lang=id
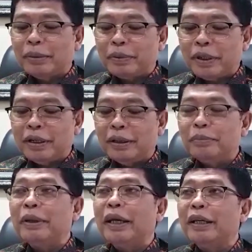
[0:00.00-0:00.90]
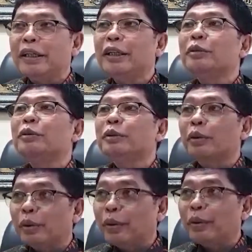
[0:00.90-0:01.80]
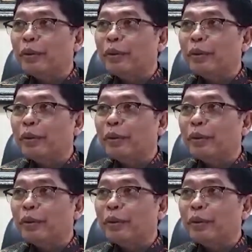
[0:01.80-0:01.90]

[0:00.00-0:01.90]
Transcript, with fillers: Gebrek Beni Sujono.